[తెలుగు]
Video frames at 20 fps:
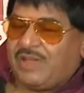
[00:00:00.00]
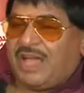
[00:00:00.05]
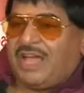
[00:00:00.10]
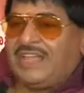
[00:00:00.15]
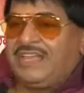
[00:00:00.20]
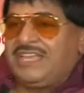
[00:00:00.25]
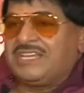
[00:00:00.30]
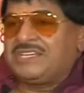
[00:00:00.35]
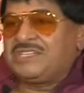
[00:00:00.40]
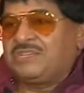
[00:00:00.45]

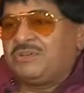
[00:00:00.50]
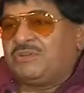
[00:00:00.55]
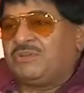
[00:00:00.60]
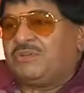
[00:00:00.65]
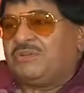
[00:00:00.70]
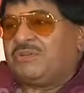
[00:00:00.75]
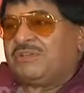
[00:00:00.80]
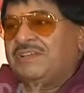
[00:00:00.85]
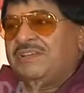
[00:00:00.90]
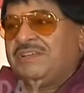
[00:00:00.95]
హయ్యెస్ట్
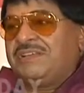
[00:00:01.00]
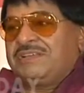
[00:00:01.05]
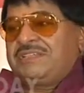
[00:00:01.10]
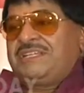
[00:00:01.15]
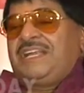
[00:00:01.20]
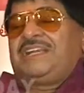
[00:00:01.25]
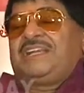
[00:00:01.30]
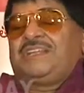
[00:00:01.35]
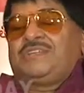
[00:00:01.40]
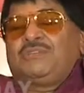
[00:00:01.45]

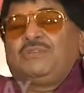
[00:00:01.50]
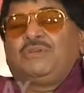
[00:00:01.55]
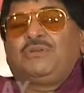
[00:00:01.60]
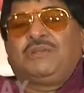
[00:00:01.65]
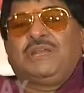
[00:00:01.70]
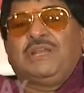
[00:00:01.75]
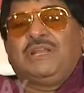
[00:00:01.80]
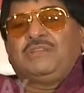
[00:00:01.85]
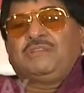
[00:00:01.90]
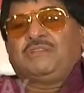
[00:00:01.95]
సెంటర్స్తో
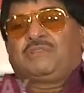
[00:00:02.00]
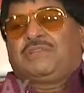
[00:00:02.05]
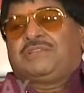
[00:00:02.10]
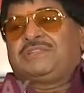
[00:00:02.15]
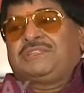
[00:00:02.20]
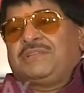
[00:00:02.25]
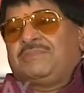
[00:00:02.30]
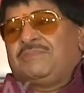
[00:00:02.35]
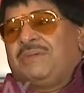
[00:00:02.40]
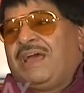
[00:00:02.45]
రిలీజ్
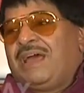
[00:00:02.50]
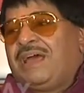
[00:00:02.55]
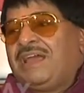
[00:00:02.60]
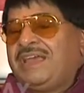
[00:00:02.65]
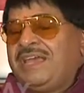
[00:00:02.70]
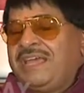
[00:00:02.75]
అవుతున్న సినిమా